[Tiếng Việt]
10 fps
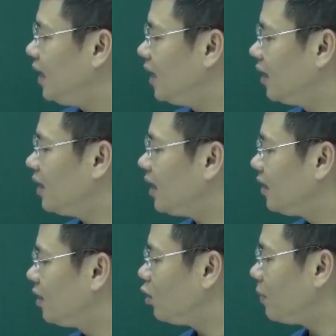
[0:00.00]
y lớn
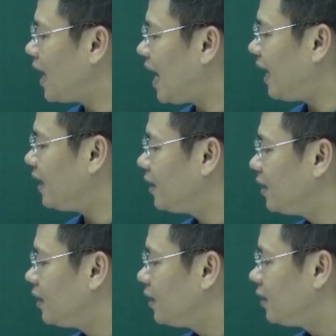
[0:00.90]
này lớn nó bằng 2
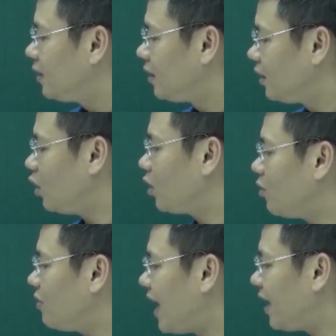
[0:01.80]
r nhỏ
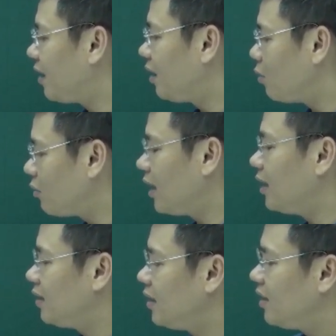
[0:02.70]
cộng 2 r không r
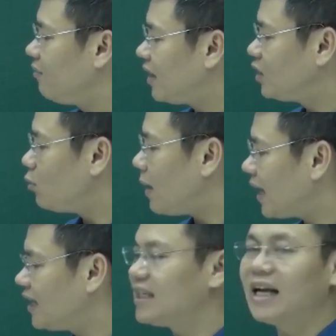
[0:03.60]
và dấu
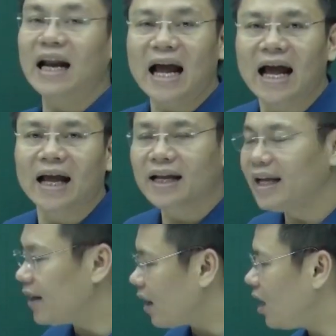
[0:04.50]
bằng này xảy ra
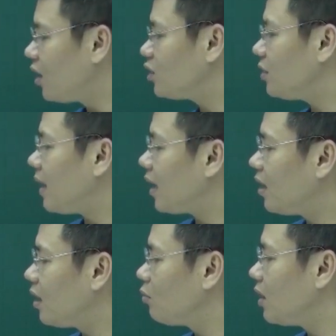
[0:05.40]
khi r nó sẽ bằng
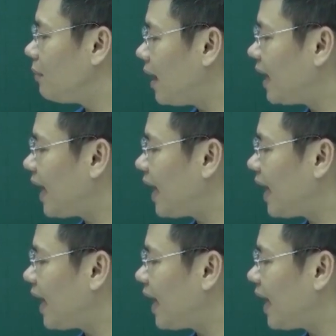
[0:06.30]
r không r bằng